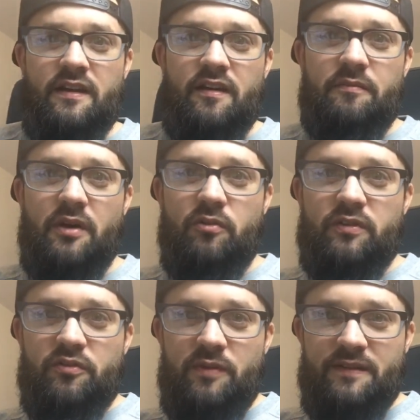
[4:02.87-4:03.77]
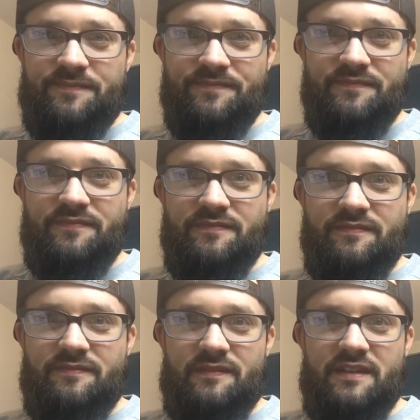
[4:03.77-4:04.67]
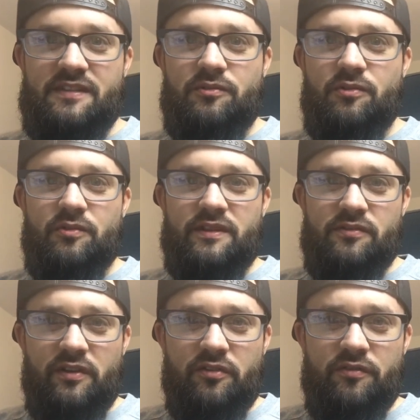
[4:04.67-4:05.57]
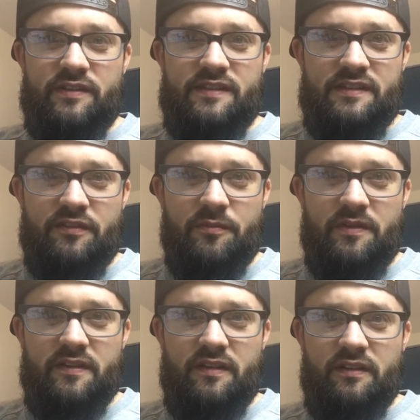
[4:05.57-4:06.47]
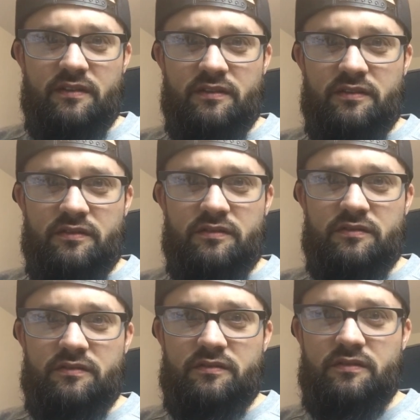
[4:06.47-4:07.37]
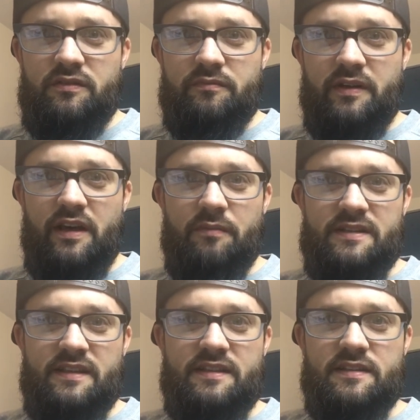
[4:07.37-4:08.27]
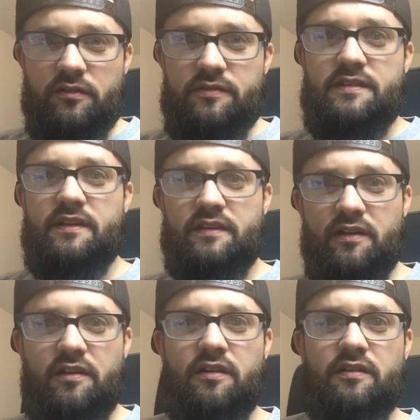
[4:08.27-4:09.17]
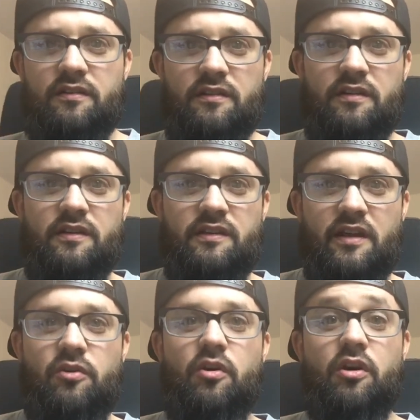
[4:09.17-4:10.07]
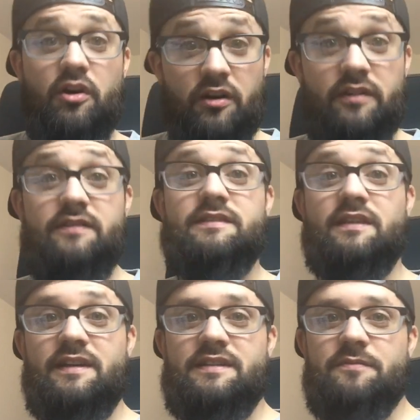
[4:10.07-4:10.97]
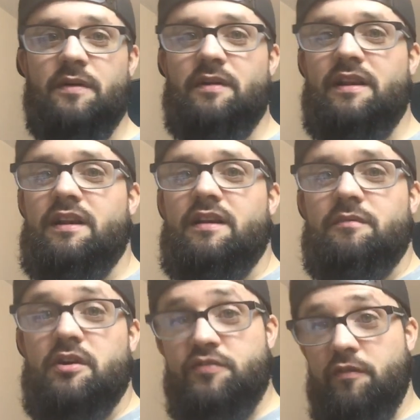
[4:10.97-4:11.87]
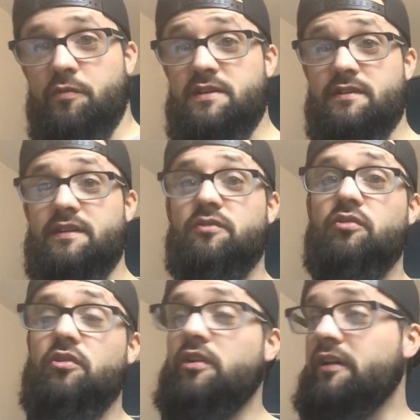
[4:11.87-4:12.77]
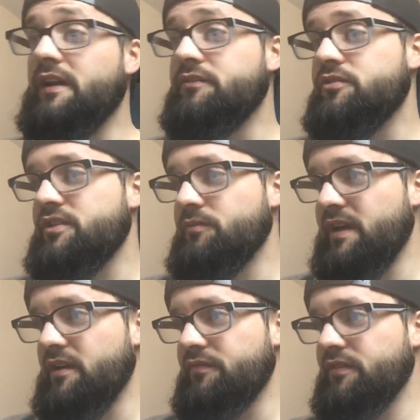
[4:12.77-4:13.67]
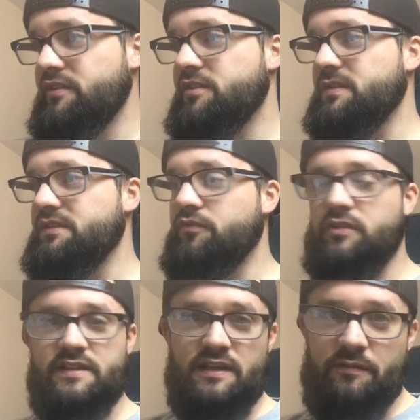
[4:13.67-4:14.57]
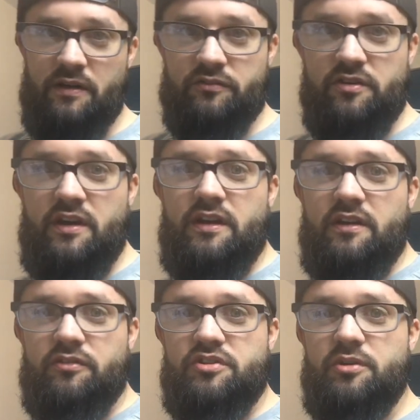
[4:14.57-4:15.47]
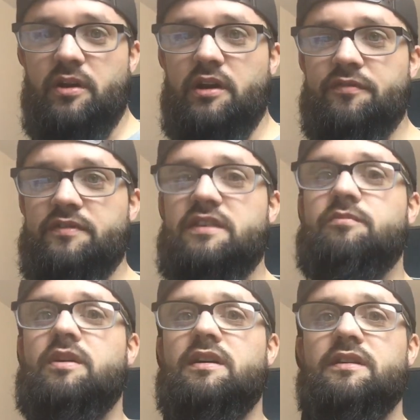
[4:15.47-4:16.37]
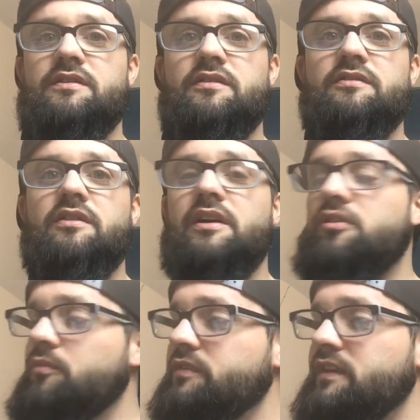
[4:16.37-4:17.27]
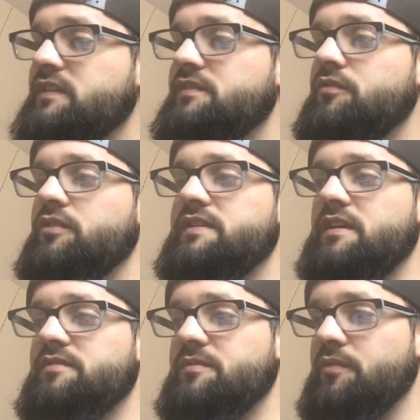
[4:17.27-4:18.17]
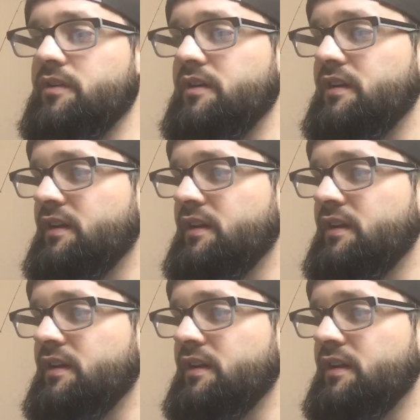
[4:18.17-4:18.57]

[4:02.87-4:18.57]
Bien ou quoi, Thomas ah, c'est cool, on est 187, ça fait plaisir. Megabass X55, d'accord. Tricorol, c'est vrai que c'est pas mal. je vais vous présenter d'autres leurs là de chez Way Off. Je sais pas si vous connaissez la marque de, chez Way Off. Dites-moi euh, dans les commentaires si vous connaissez un petit peu. Euh,